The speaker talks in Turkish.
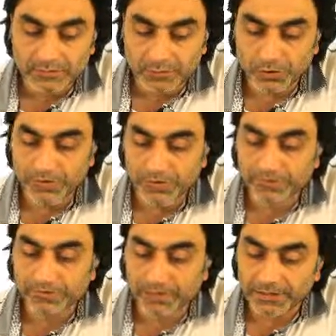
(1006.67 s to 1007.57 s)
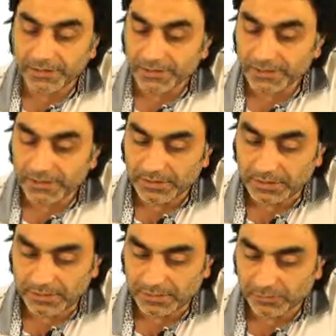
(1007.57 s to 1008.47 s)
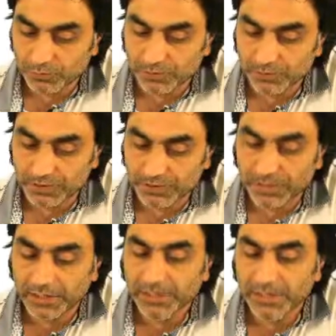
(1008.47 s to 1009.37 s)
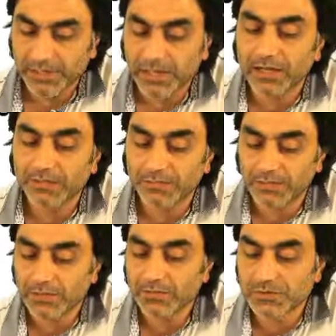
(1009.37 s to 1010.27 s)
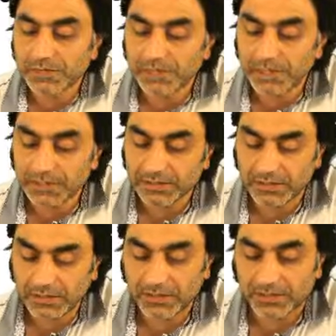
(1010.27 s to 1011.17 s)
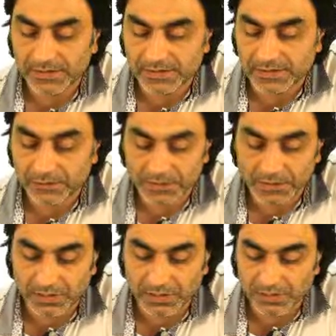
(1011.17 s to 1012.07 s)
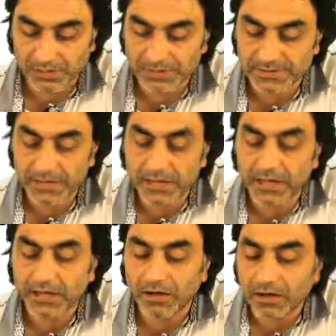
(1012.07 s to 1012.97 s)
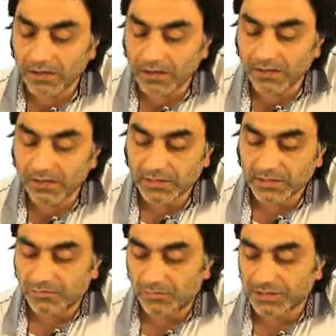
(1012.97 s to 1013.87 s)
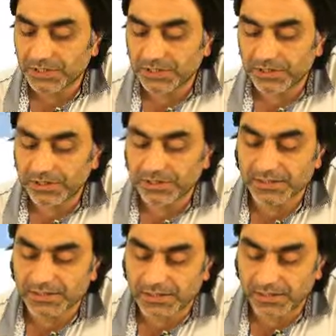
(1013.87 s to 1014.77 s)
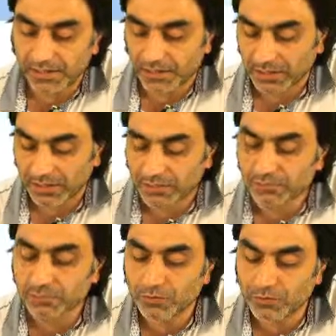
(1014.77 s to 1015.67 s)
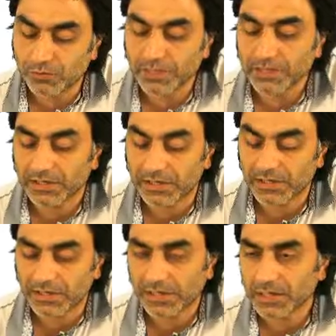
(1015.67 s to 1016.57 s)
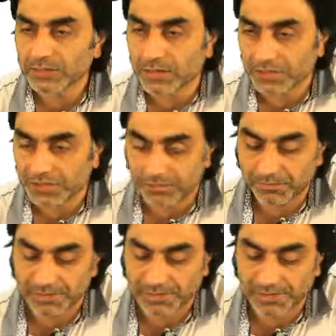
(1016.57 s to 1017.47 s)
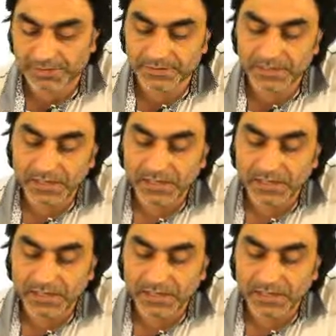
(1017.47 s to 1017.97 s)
Böylece ifade artık bunu tekrar etmeden fiil üzerinden Allah Azze ve Celle şu istihakka minellezine istehakka mef'ulünü tekrardan anmamışa benzer.